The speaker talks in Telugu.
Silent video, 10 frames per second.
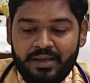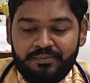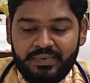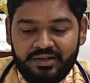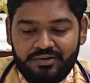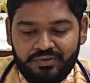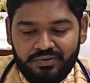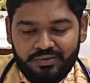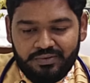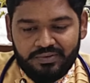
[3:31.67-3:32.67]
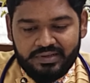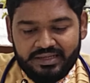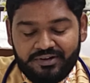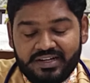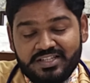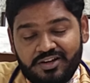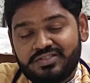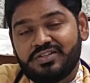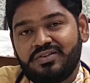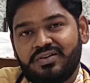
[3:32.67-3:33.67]
మీరు ఒక
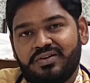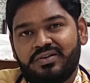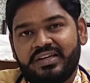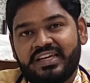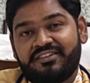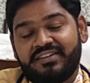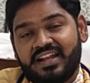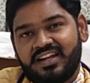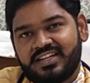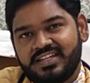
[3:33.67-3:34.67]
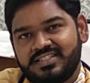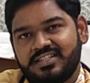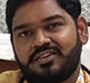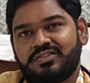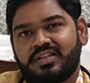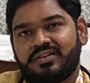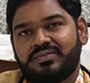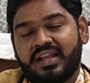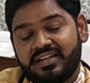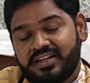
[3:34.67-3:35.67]
సంవత్సరంలో ఇరవై నాలుగు కేజీలు తగ్గుతారు
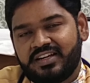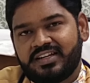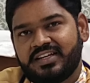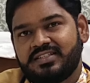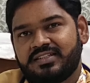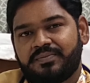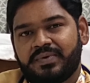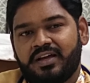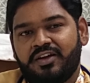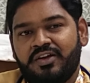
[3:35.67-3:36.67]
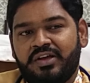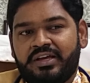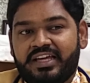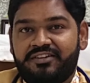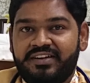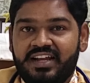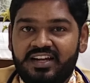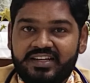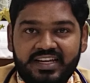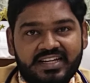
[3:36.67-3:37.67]
నెలకి రెండు కేజీలు తప్పున ఇరవై
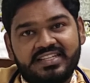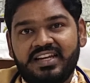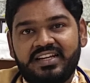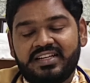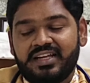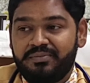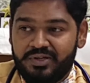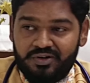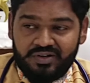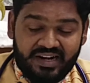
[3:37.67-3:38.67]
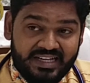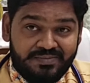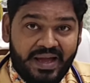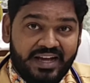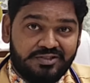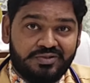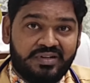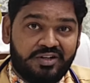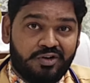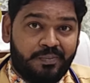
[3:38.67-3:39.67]
నాలుగు కేజీలు అంటే మీరు ఒక రైస్ బ్యాగ్
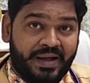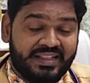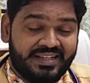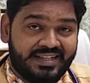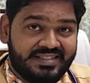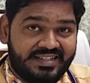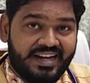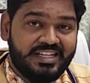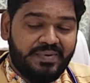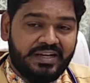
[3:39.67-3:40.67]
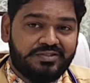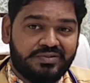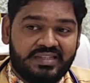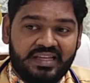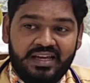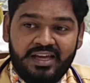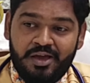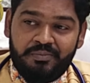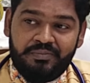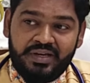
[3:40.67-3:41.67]
చూడండి ఒక పాతి కేజీలు రైస్ బ్యాగ్ చూస్తే
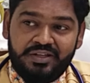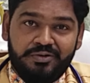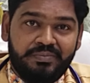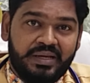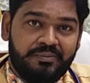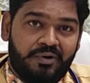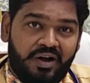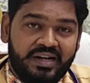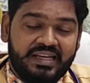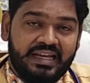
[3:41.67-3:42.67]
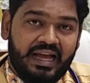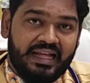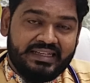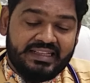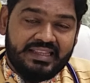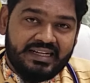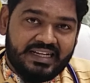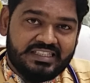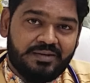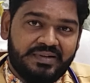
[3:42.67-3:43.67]
మీరు మీ బాడీ ఎంత
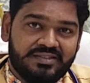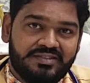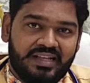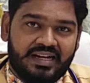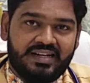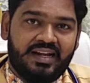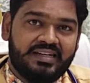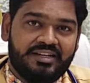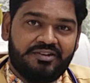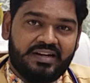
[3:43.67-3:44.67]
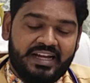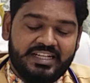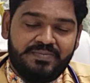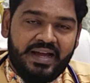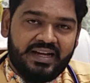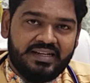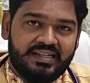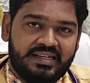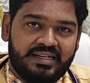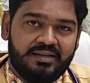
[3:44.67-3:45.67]
కష్టపడుతుందో అట్లాంటి ఒక రైస్
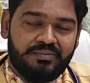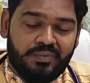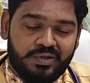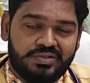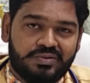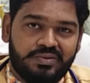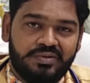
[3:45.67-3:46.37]
బ్యాగ్ని మోస్తూ